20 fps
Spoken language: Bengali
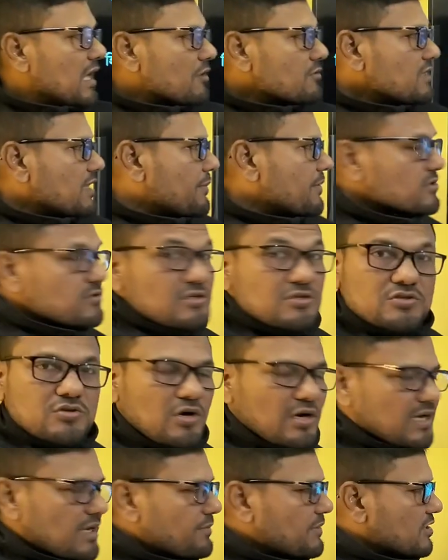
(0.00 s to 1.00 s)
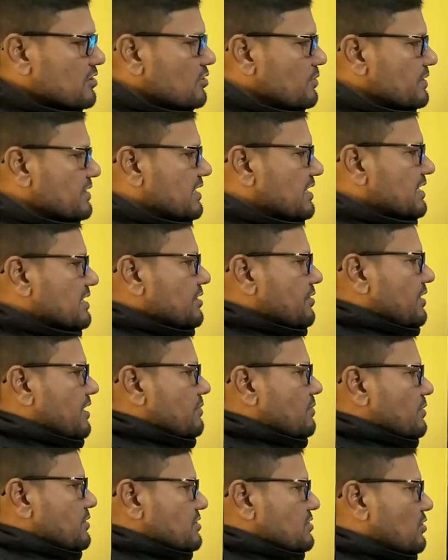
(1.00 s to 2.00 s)
এখন আমরা যদি শখের মাধ্যমে দেখি
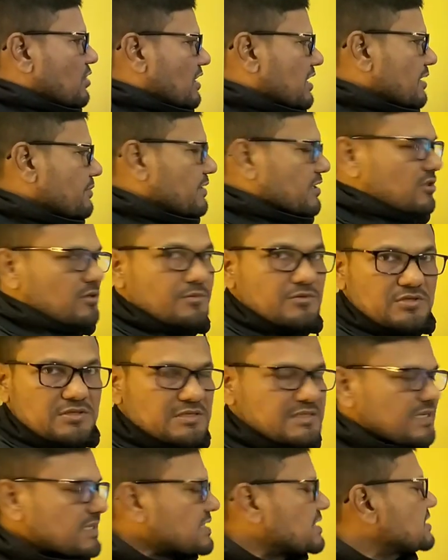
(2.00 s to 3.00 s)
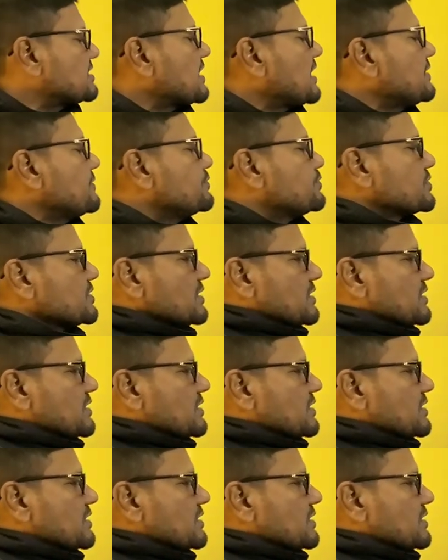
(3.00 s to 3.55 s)
তাহলে এইভাবে শখের মাধ্যমে যদি দেখতে চাই